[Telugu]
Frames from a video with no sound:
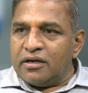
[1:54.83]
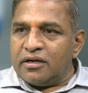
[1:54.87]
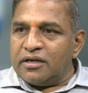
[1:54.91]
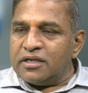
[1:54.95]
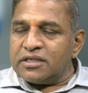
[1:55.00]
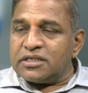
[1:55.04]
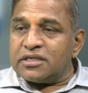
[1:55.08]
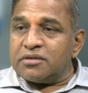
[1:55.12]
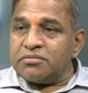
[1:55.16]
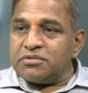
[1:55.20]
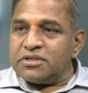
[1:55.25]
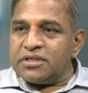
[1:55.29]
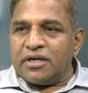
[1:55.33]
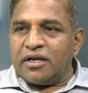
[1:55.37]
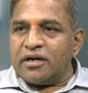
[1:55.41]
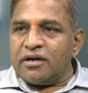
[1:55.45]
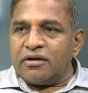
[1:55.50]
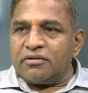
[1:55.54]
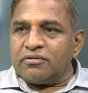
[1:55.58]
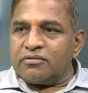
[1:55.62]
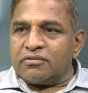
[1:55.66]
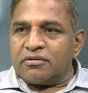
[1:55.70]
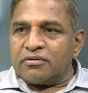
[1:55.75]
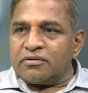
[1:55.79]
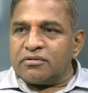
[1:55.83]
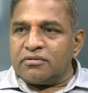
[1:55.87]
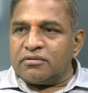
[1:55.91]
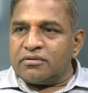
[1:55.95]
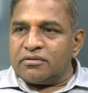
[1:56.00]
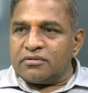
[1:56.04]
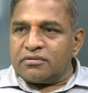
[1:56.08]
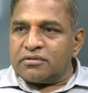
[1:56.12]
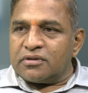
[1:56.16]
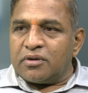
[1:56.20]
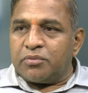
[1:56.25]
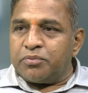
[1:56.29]
డిస్టర్బ్ చేయాలనుకోవటం
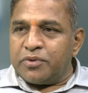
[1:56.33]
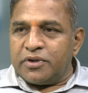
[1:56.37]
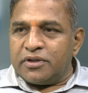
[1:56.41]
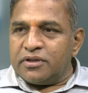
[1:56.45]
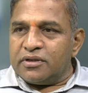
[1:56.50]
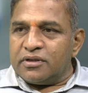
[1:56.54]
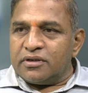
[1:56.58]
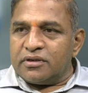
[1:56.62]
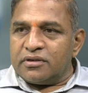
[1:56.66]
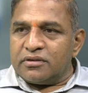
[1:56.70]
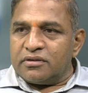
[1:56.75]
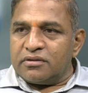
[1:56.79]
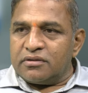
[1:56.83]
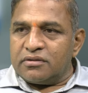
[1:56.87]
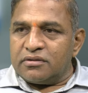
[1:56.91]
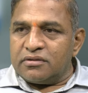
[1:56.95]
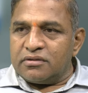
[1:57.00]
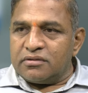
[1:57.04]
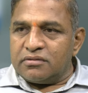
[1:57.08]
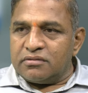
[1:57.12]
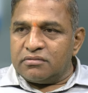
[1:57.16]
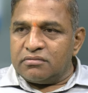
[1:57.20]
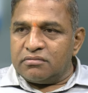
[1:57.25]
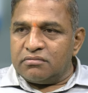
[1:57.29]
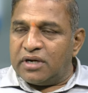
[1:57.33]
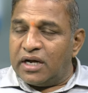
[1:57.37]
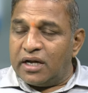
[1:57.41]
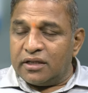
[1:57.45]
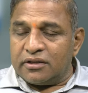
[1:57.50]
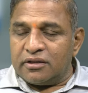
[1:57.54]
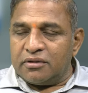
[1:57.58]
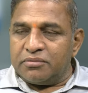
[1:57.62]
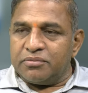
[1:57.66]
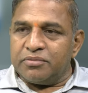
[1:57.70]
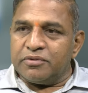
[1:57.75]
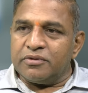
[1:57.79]
తప్పు అది మహా
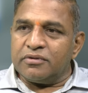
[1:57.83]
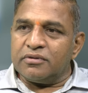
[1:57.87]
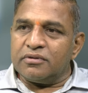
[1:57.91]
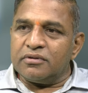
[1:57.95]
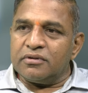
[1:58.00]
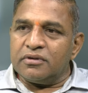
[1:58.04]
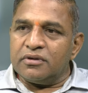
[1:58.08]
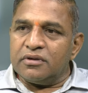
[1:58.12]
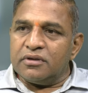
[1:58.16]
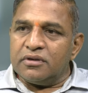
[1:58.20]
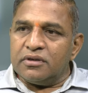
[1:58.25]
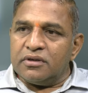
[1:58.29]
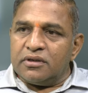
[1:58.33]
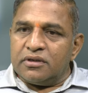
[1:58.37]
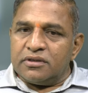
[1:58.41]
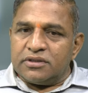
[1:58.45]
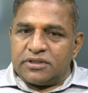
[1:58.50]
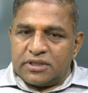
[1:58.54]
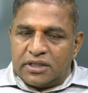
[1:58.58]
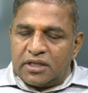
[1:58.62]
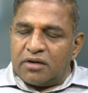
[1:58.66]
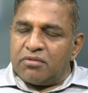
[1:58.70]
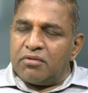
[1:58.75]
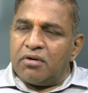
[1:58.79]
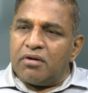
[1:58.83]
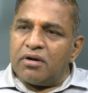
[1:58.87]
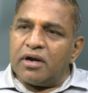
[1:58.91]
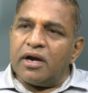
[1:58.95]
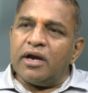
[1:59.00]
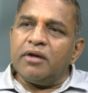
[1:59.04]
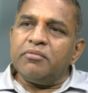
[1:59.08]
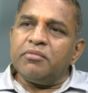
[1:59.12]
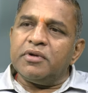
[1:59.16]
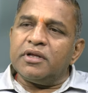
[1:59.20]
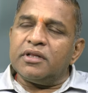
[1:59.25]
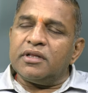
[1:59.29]
తప్పు చంద్రబాబు
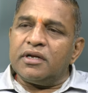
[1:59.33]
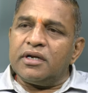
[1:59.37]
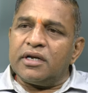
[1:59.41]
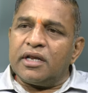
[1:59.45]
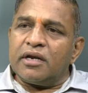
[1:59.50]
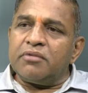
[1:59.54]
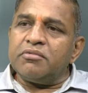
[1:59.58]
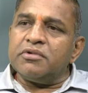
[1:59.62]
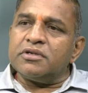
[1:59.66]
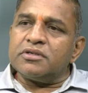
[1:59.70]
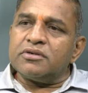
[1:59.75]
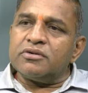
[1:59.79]
నాయుడు మీద నలభై